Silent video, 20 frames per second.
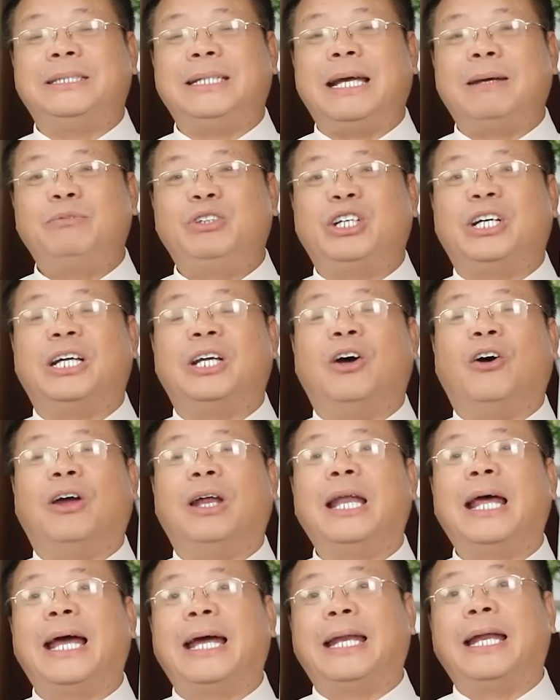chị em chỉ cần
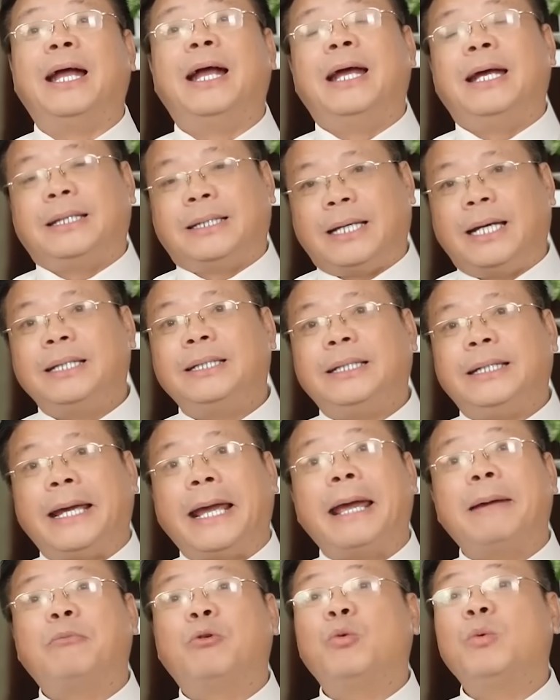hỏi lại là thế thì
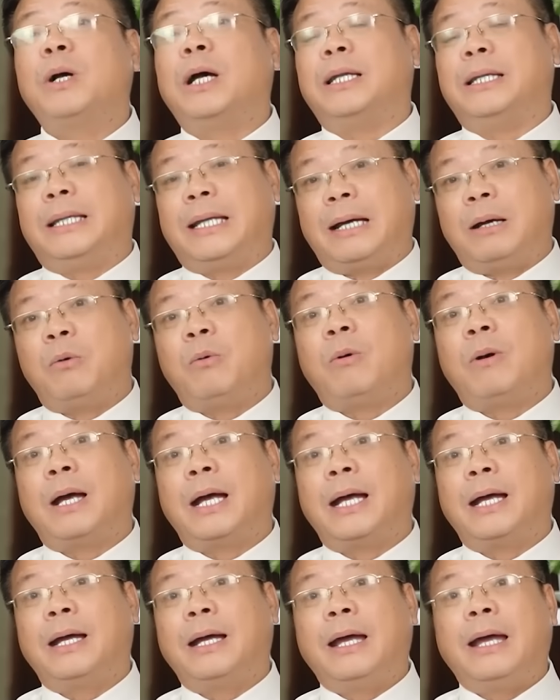em cũng cần thăng
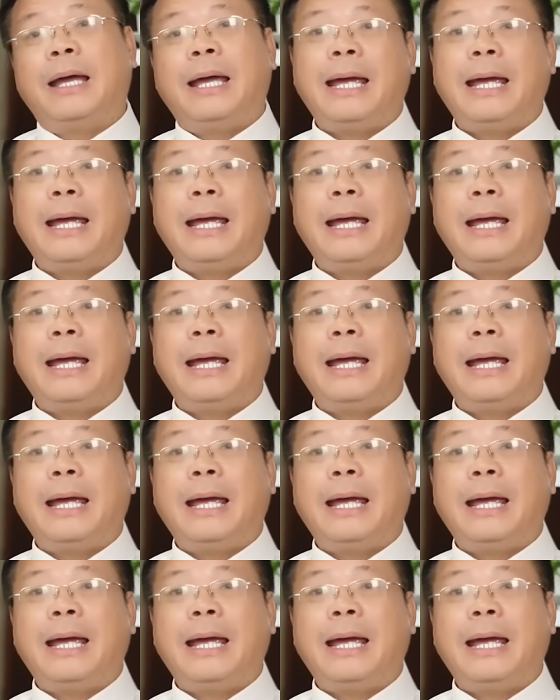hoa,